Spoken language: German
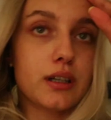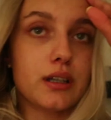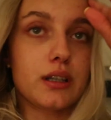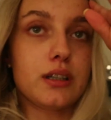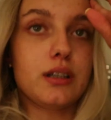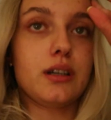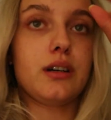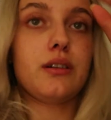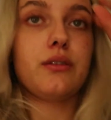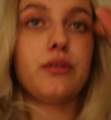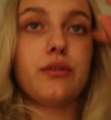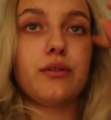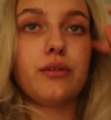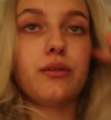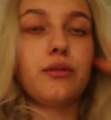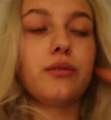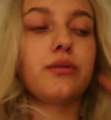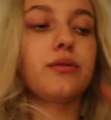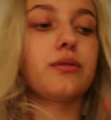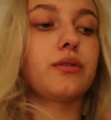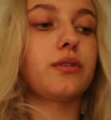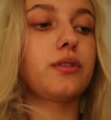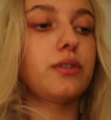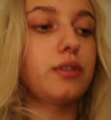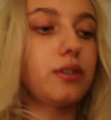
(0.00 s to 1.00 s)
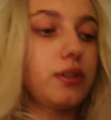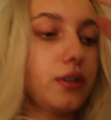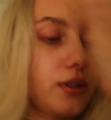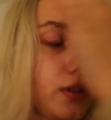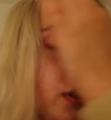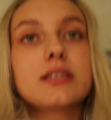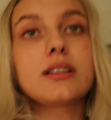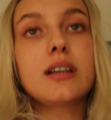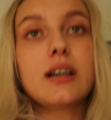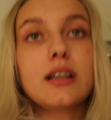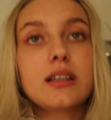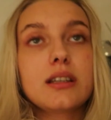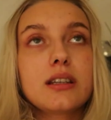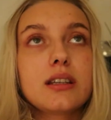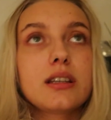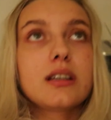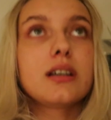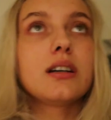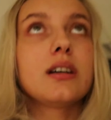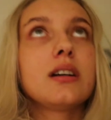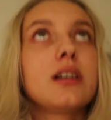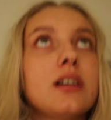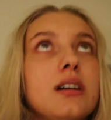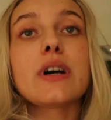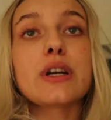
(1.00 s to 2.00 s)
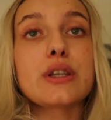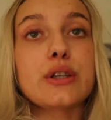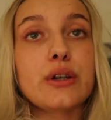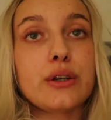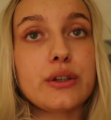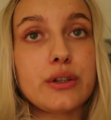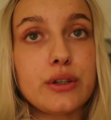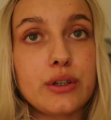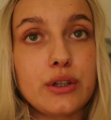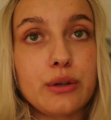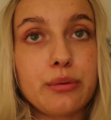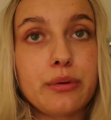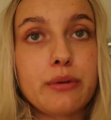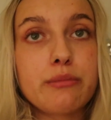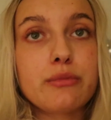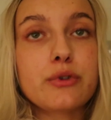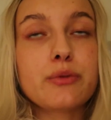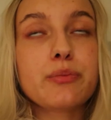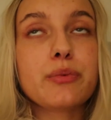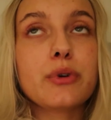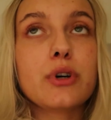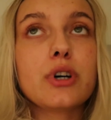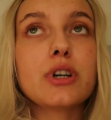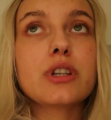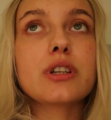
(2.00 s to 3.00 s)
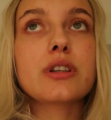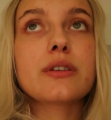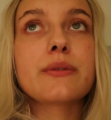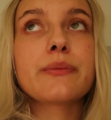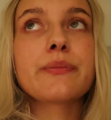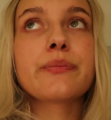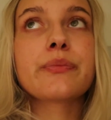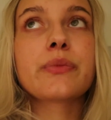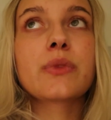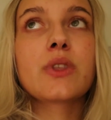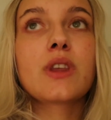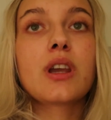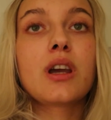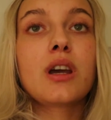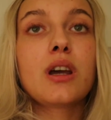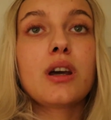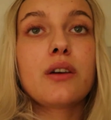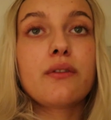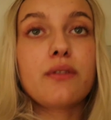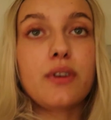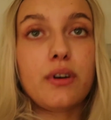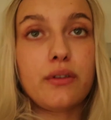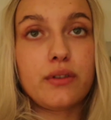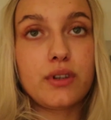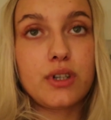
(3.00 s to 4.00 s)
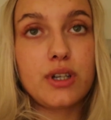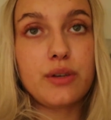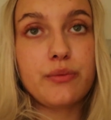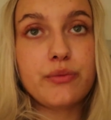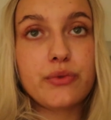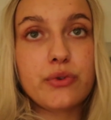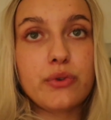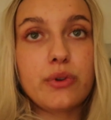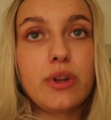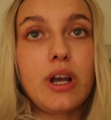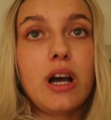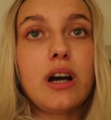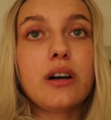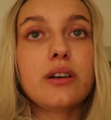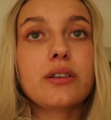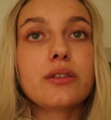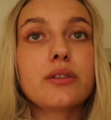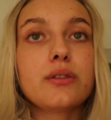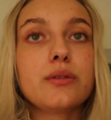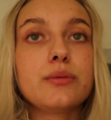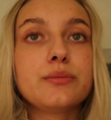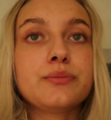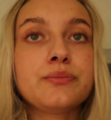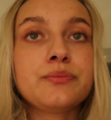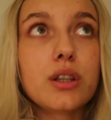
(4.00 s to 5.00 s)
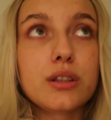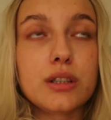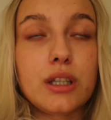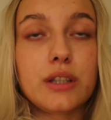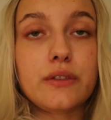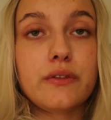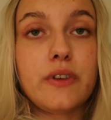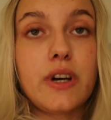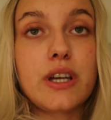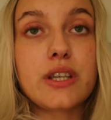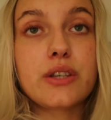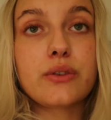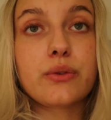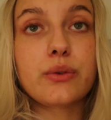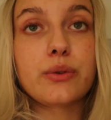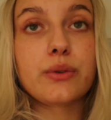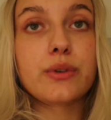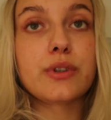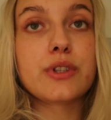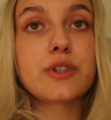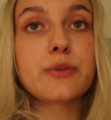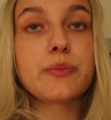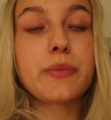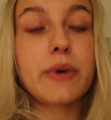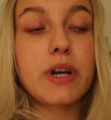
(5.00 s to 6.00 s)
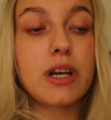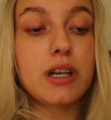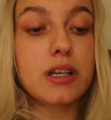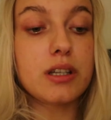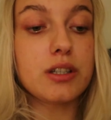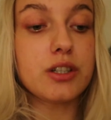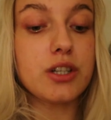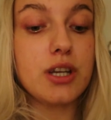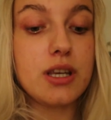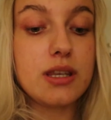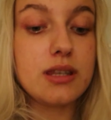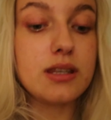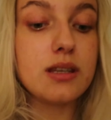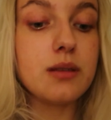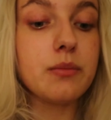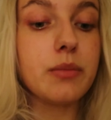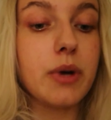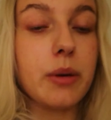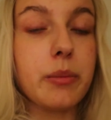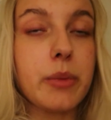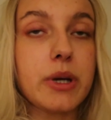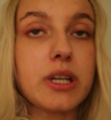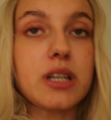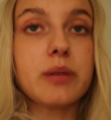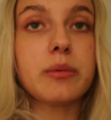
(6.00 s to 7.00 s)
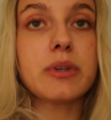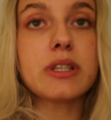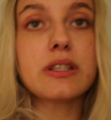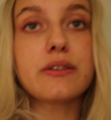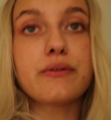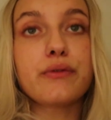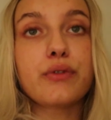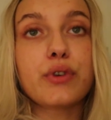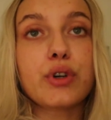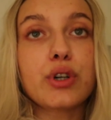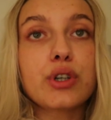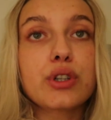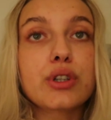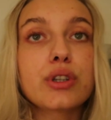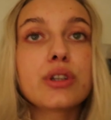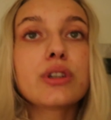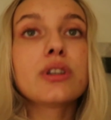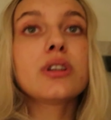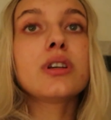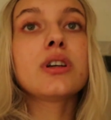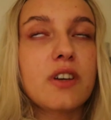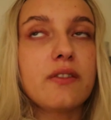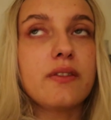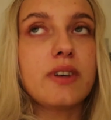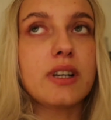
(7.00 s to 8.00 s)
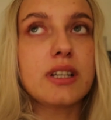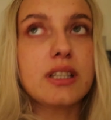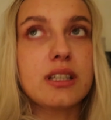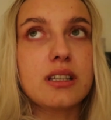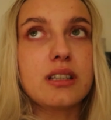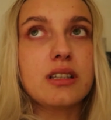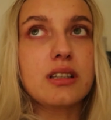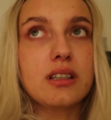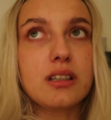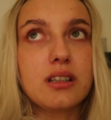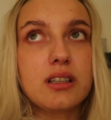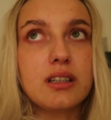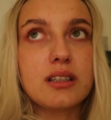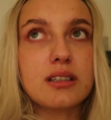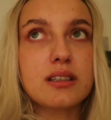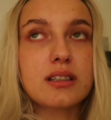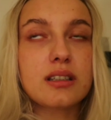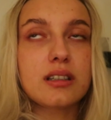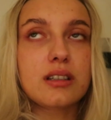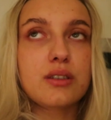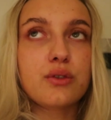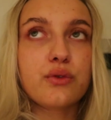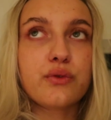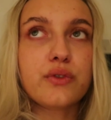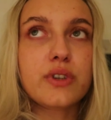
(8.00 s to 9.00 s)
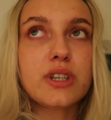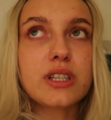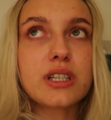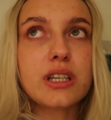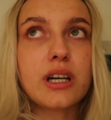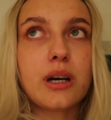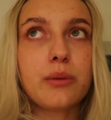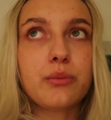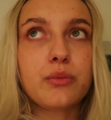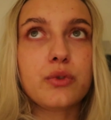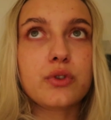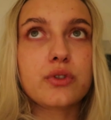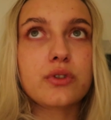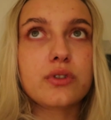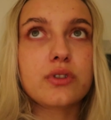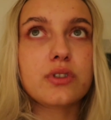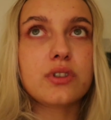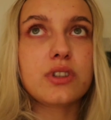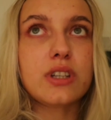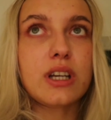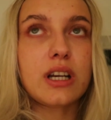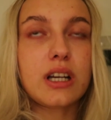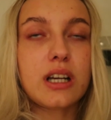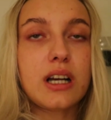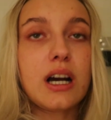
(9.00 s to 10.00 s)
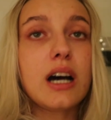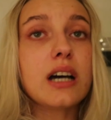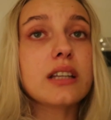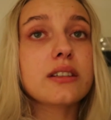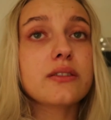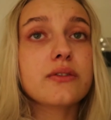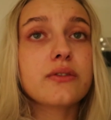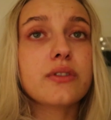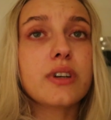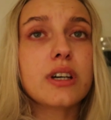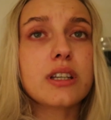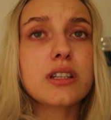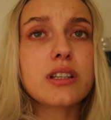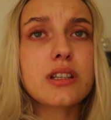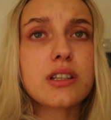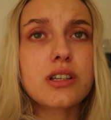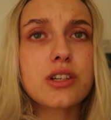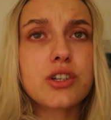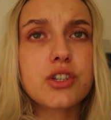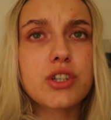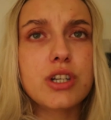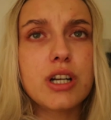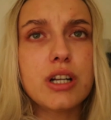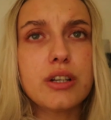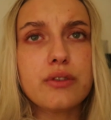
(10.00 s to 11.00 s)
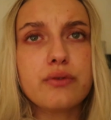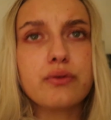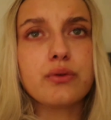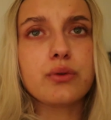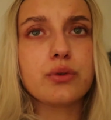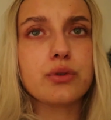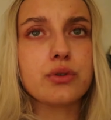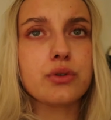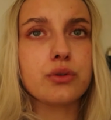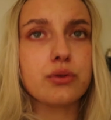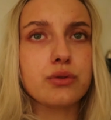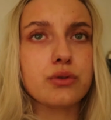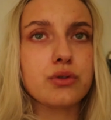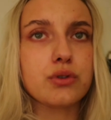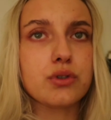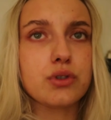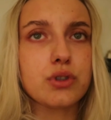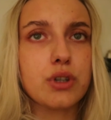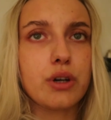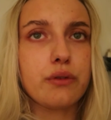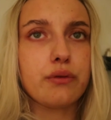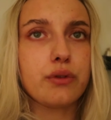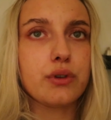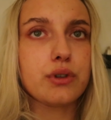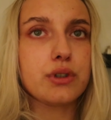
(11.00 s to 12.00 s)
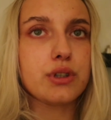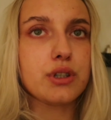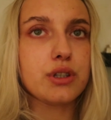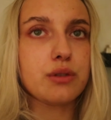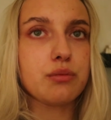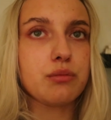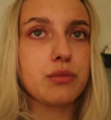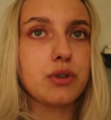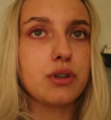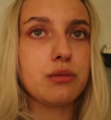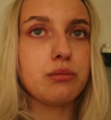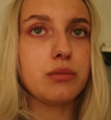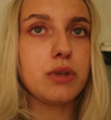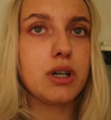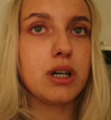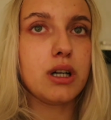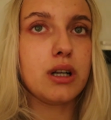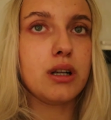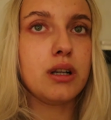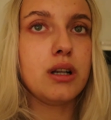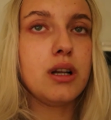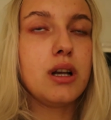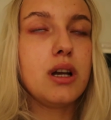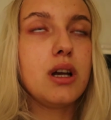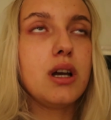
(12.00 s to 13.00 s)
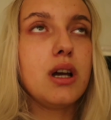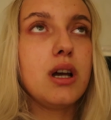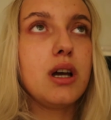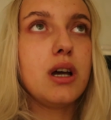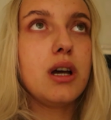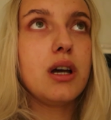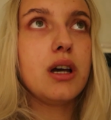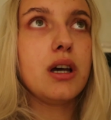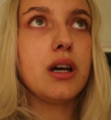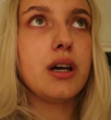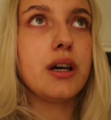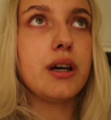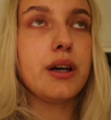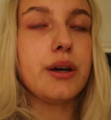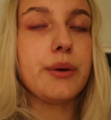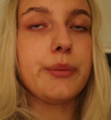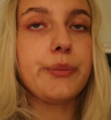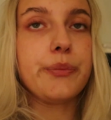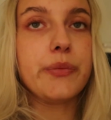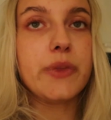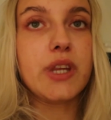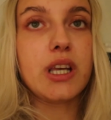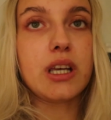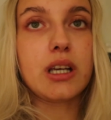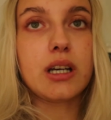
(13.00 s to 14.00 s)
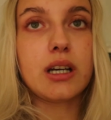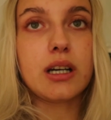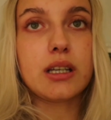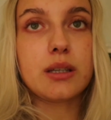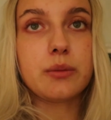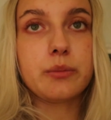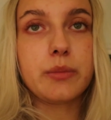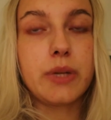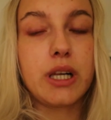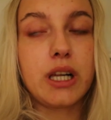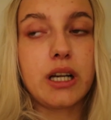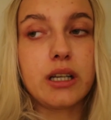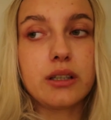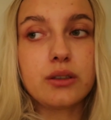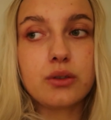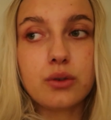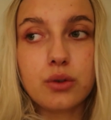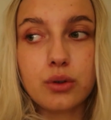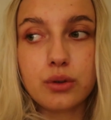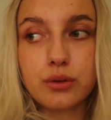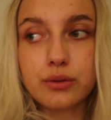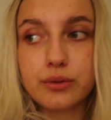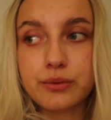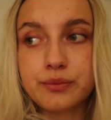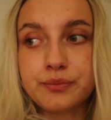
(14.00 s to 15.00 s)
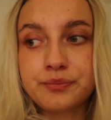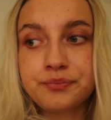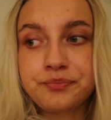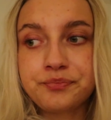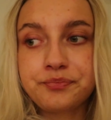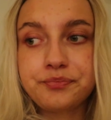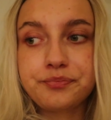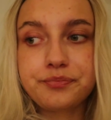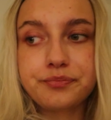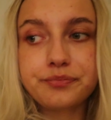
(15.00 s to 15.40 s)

Genau, und dann war ich heute noch beim Sport, war wieder im Solarium. Dann war ich kurz bei Jessie, bei meiner besten Freundin, weil die jetzt renoviert haben und der Garten fertiggestellt wurde. Und da wollte ich mir mal ähm, den Garten mal angucken.